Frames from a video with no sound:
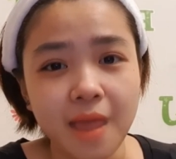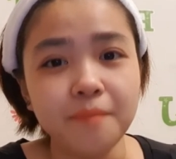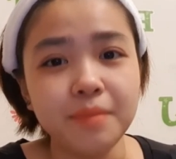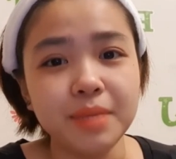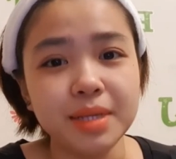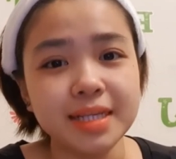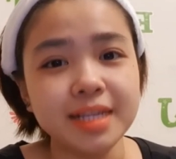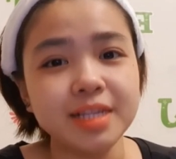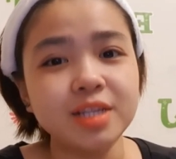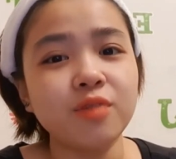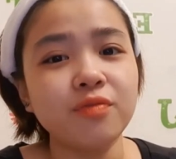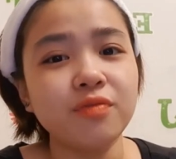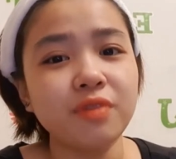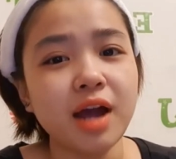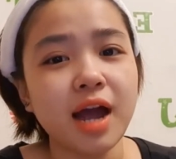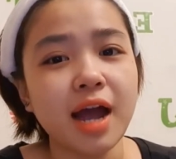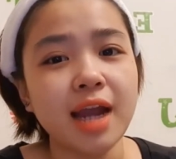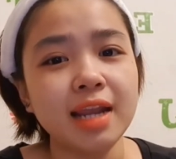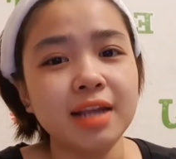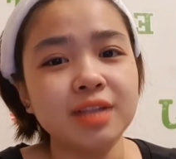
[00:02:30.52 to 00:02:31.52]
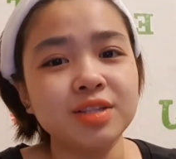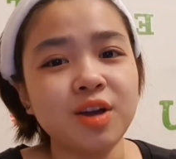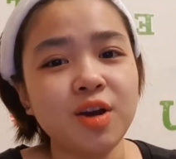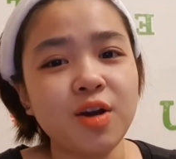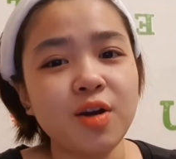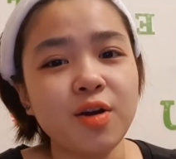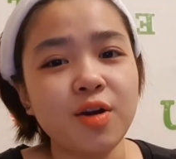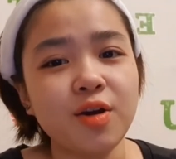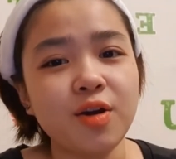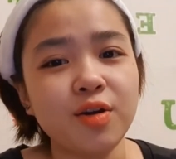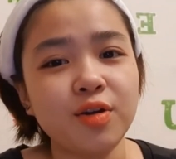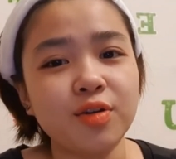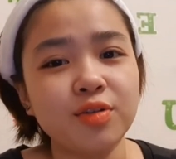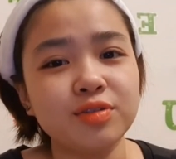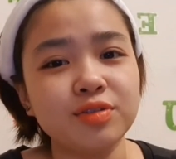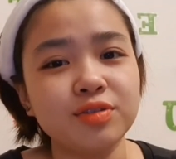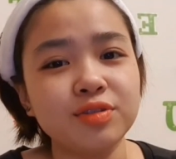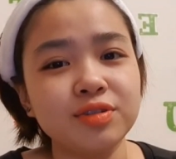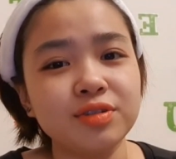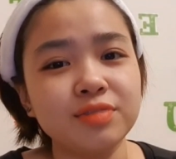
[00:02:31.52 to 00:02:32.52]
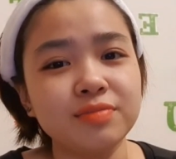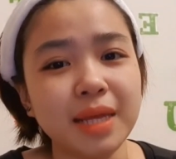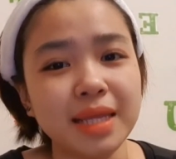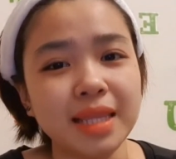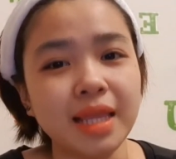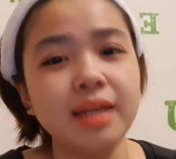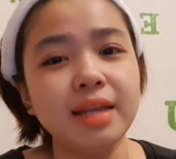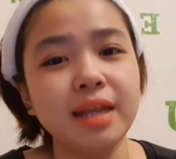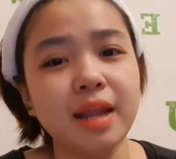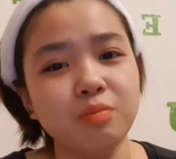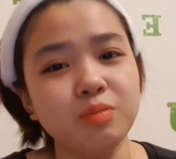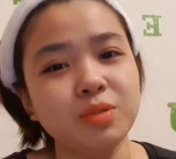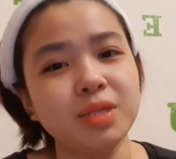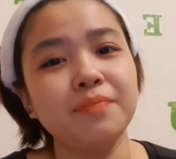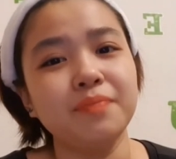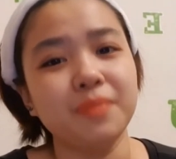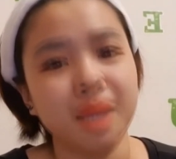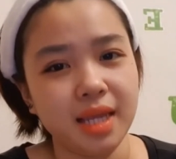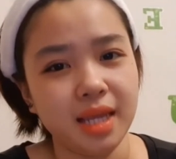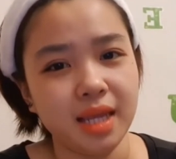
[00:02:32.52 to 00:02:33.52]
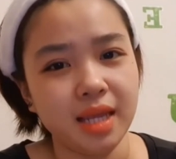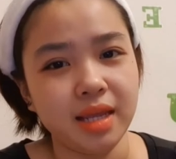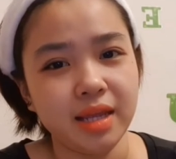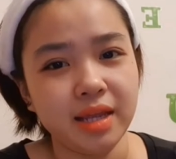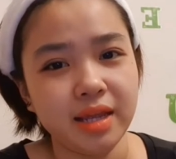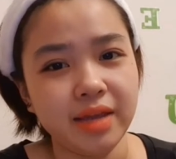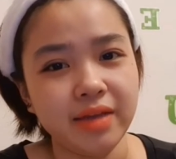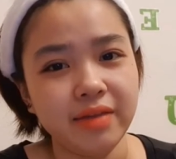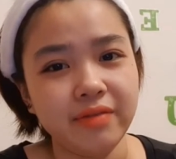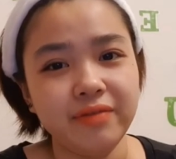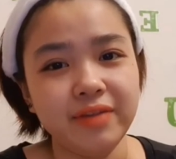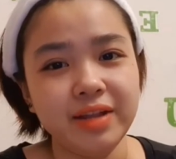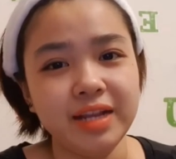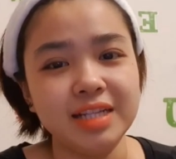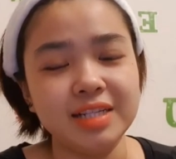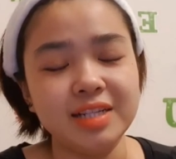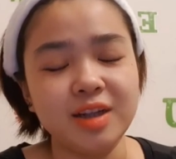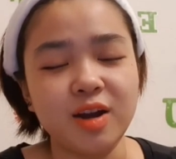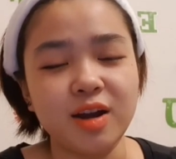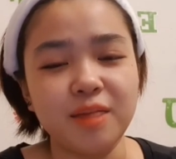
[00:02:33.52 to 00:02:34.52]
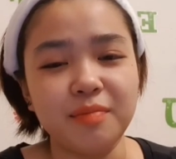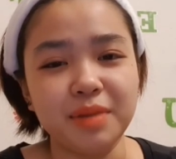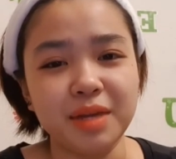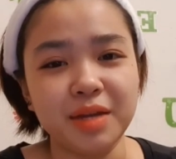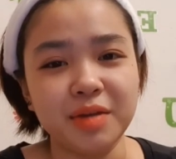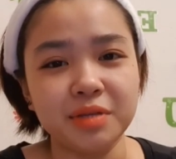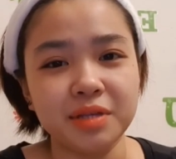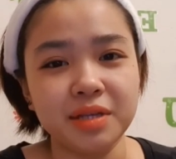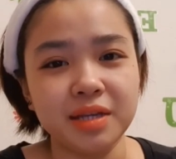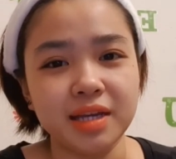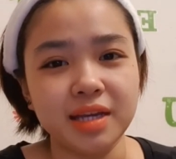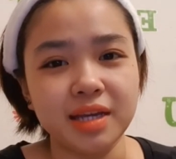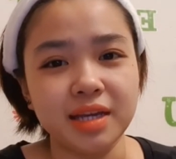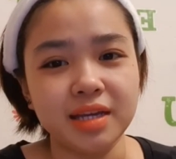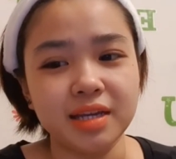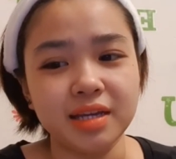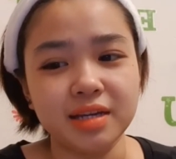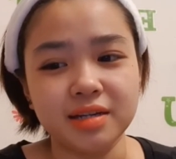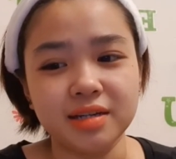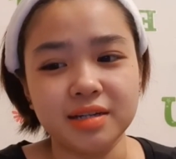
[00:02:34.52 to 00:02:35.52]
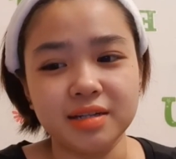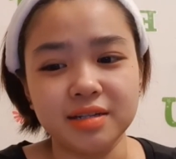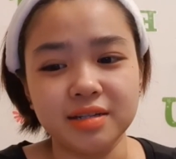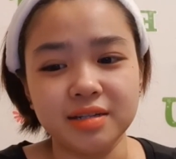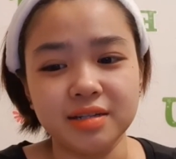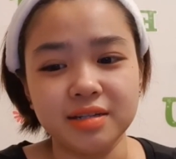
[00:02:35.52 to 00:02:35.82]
mình sẽ chọn phương án là cho bạn thân nhận 100 tỷ vì lý do là mình có thể ờ,